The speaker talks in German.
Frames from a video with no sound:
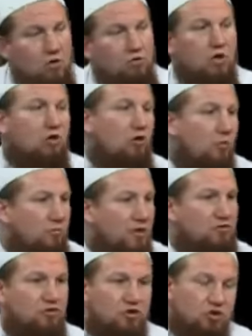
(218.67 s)
Und dann kommt
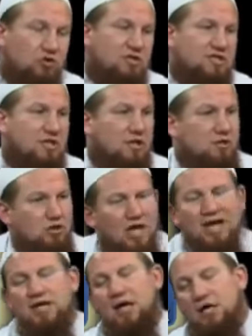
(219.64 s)
natürlich auch der Satan,
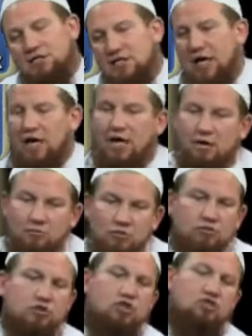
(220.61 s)
ach ja, die
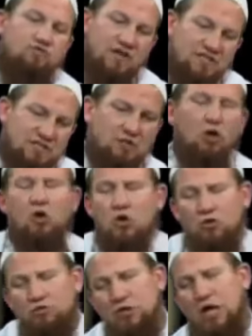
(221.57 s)
Arme und die Schwester
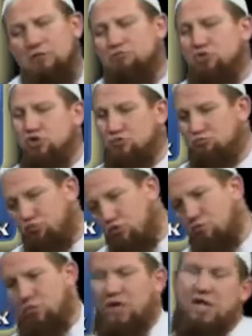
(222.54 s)
und die hat bestimmt
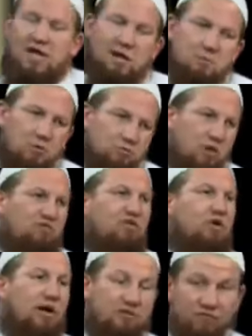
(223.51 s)
Probleme und man
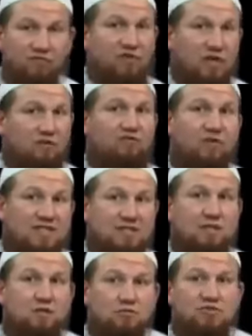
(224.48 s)
will ja auch helfen. Und viele
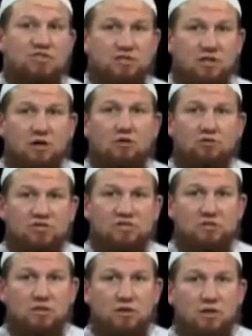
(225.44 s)
Schwestern, die nutzen das auch
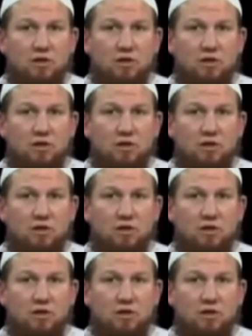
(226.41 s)
aus.